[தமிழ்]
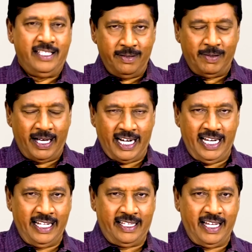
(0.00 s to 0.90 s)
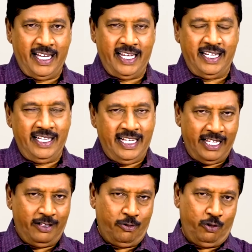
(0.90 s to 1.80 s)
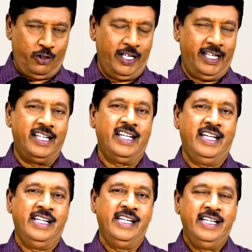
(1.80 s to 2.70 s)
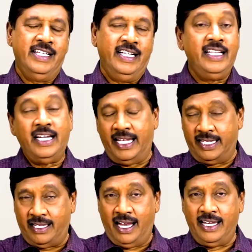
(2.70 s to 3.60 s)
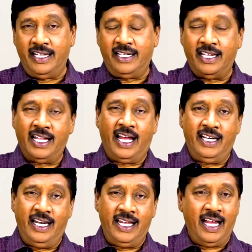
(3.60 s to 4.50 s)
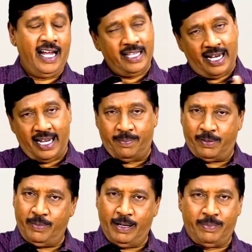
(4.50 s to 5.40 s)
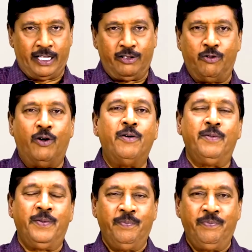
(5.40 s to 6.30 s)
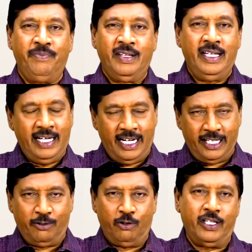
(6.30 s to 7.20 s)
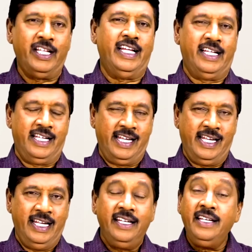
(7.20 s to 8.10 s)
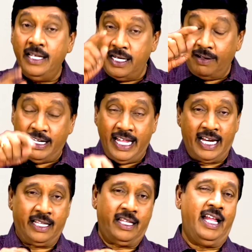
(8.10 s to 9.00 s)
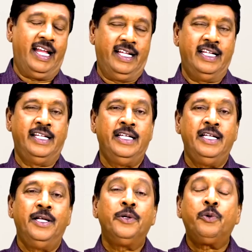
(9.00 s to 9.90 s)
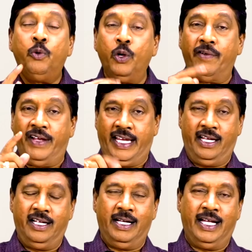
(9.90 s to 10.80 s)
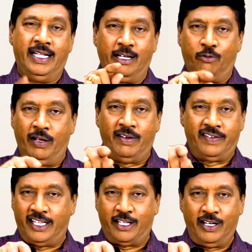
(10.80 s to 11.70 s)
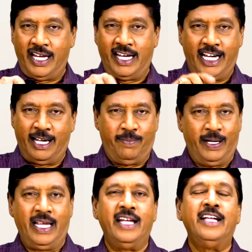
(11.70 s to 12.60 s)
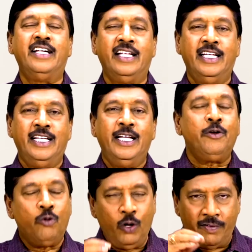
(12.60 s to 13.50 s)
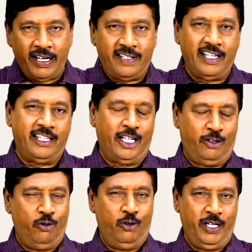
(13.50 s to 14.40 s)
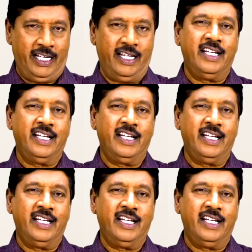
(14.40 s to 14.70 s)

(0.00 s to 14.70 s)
திருமாங்கல்யத்தை எடுத்து கொடுத்து இதில் தாலி இருந்ததா இல்லையா அதெல்லாம் அப்புறமேல் பார்த்துக்கிடுவோம் எடுத்து கொடுத்து இரவு நேரத்தில் குலவை அந்த குலவை சத்தம் நீங்கள் கேட்டிருப்பீங்க குலவை சத்தத்தோடு